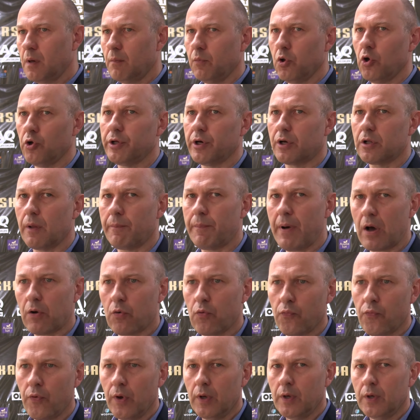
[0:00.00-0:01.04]
młodych
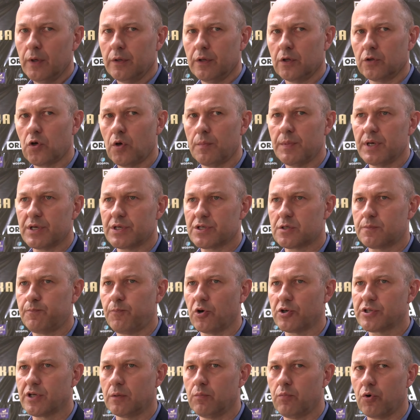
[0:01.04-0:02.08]
chłopaków, natomiast
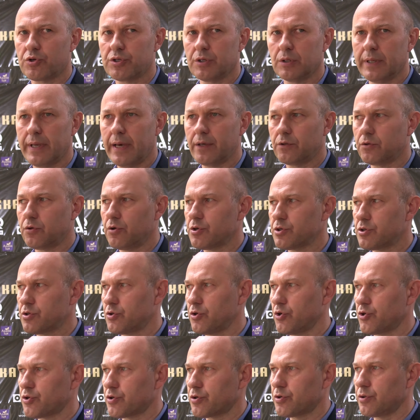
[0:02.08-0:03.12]
Polsat Boxing Night to jest
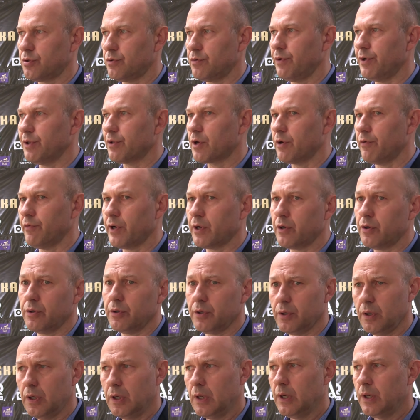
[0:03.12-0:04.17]
coś wyjątkowego
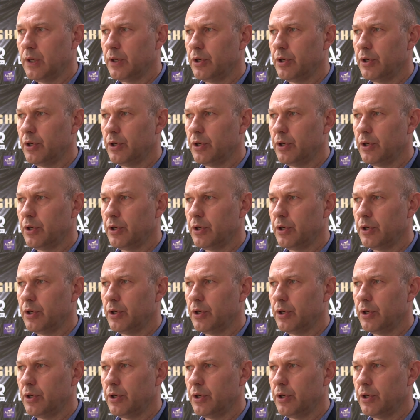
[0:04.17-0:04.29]
i,